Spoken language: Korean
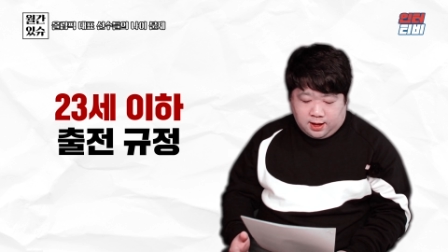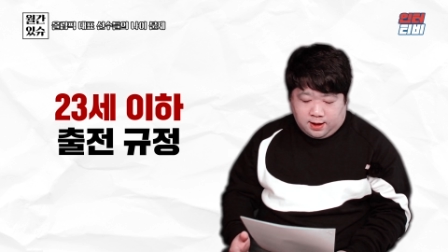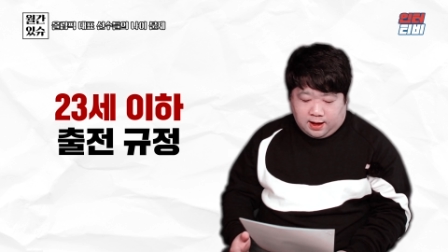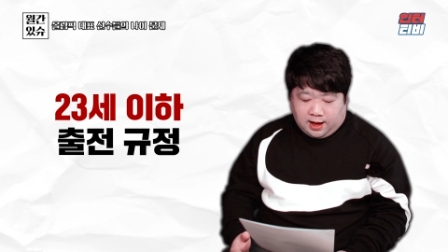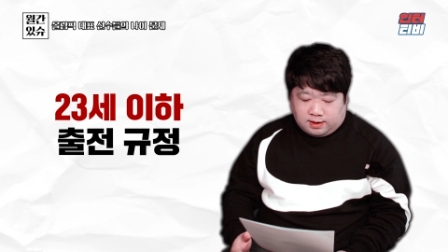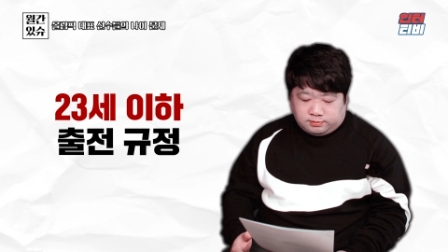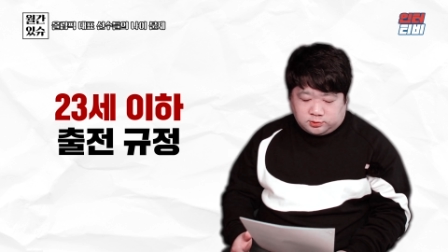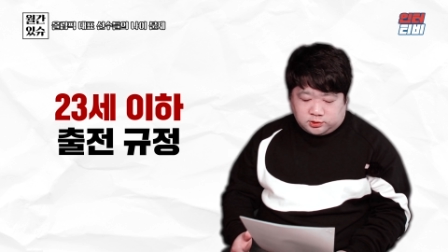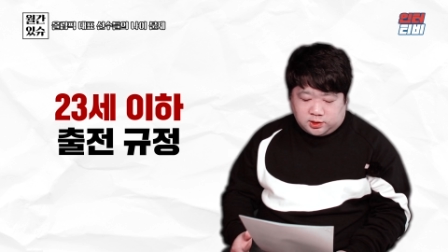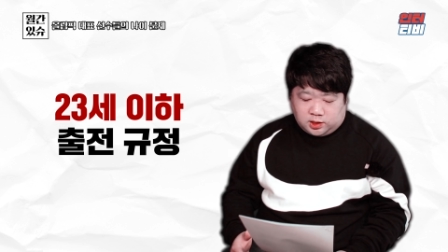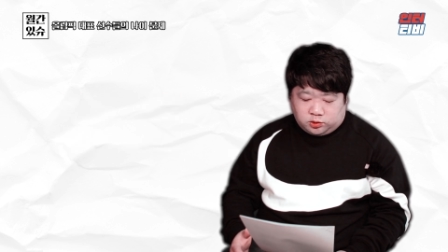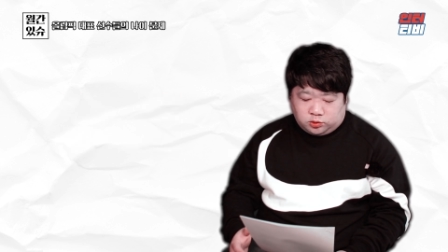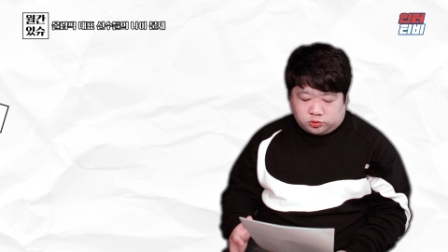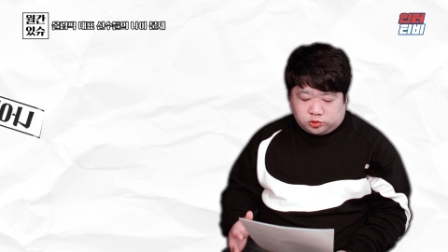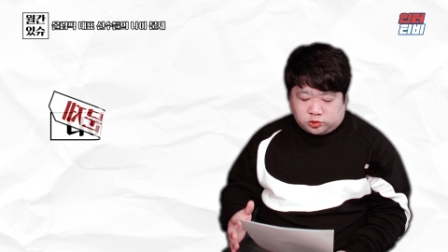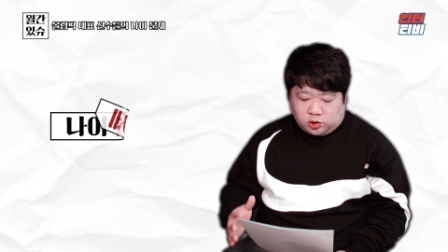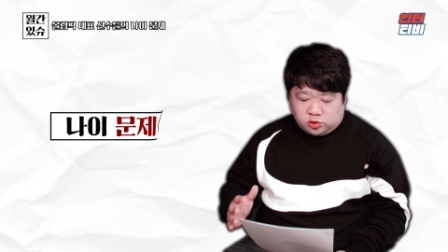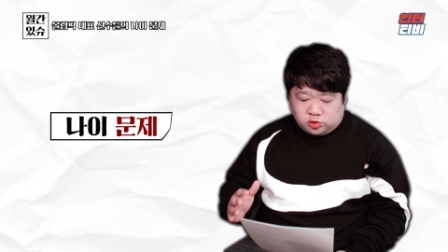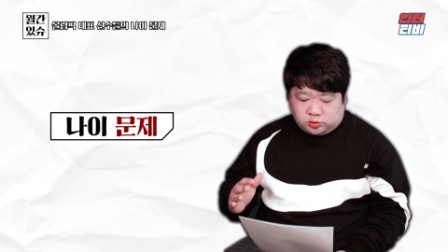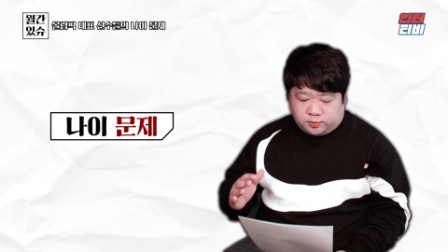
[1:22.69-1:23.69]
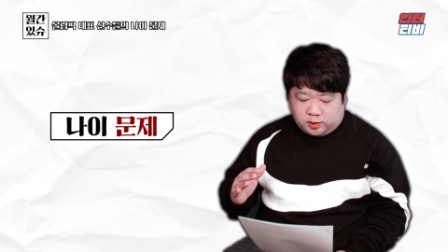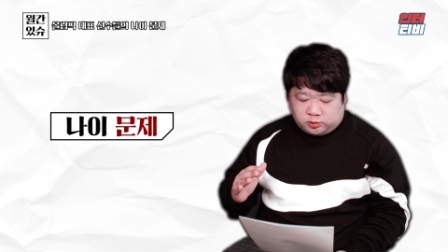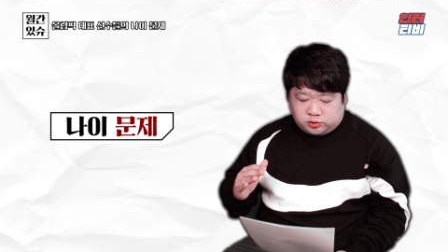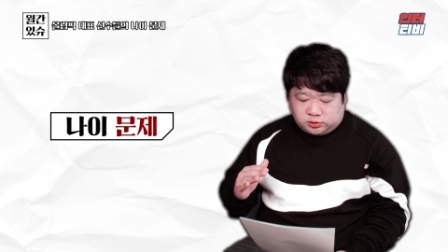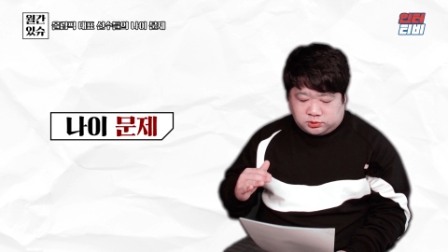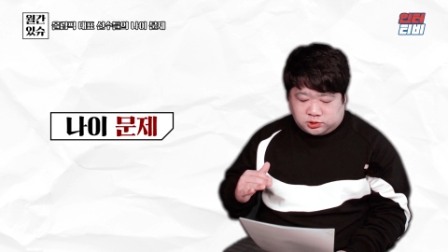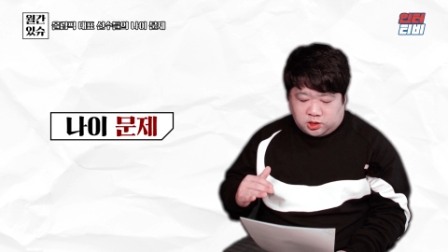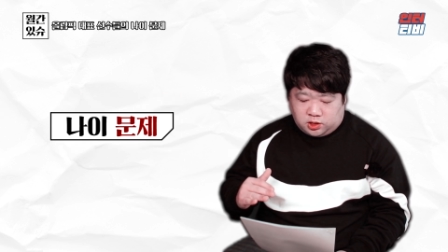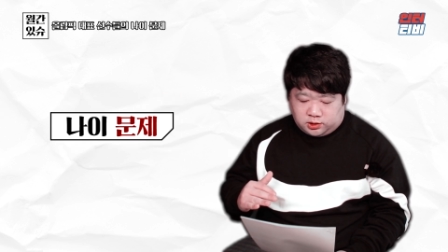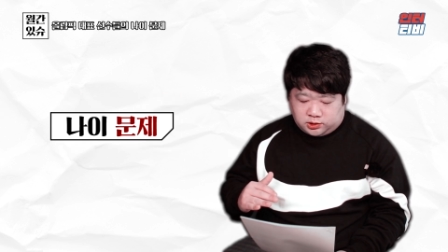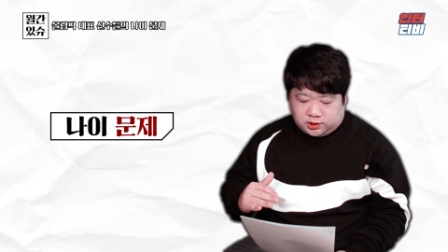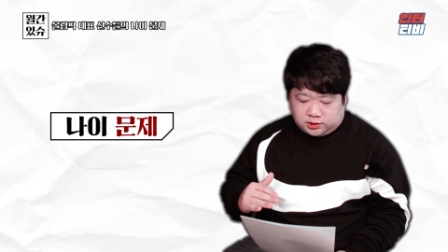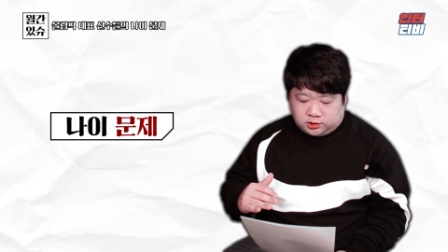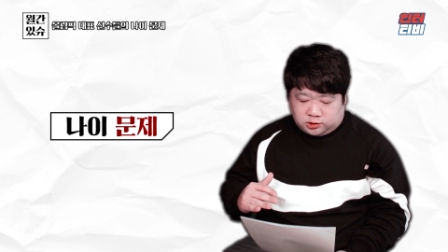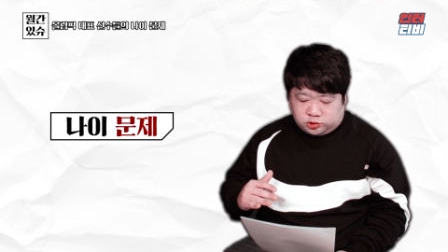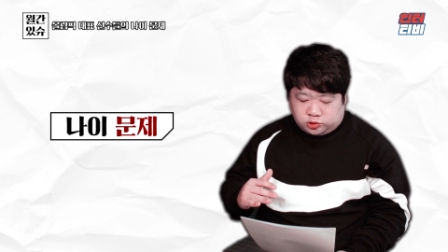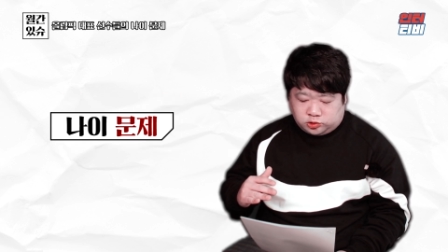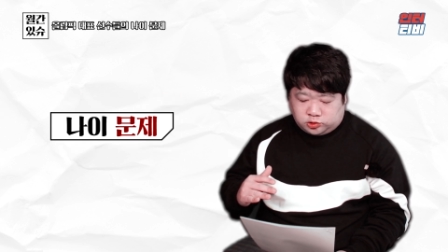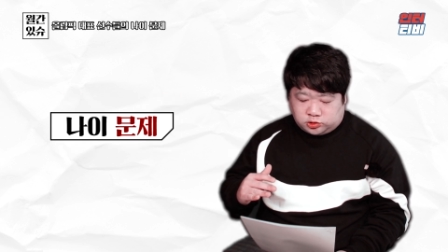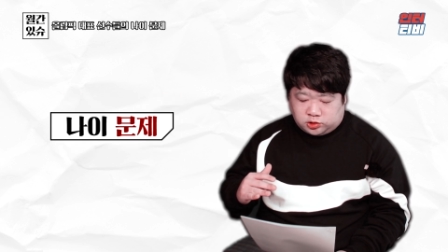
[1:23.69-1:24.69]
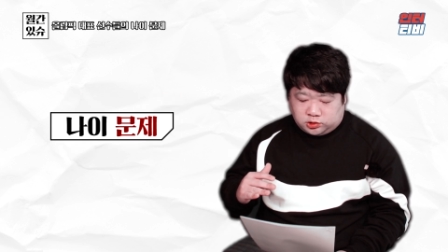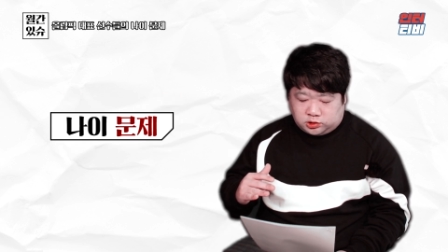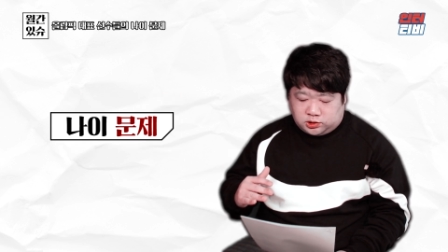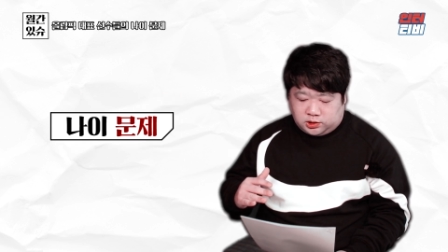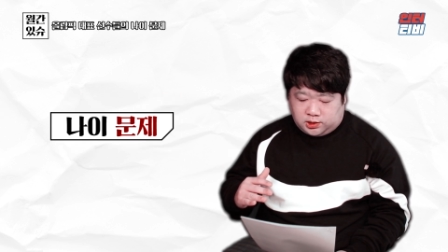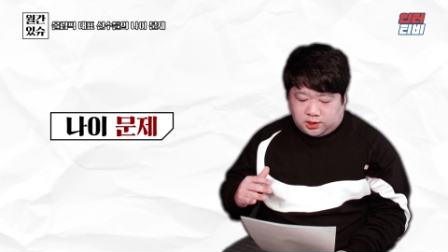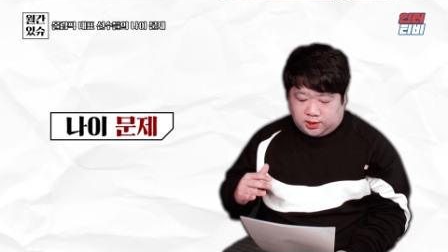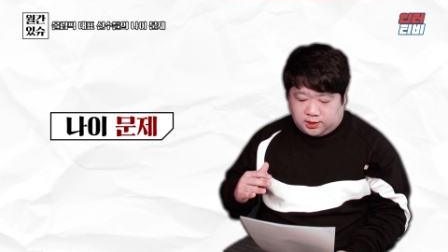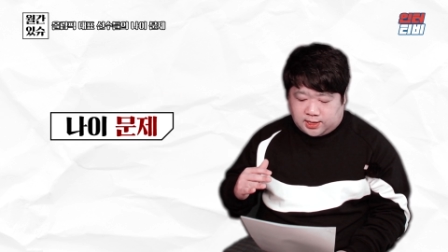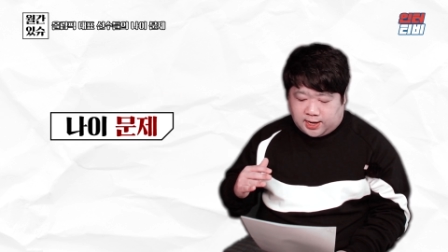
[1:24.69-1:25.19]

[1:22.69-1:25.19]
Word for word: 아무래도 1997년생들 축구선수들이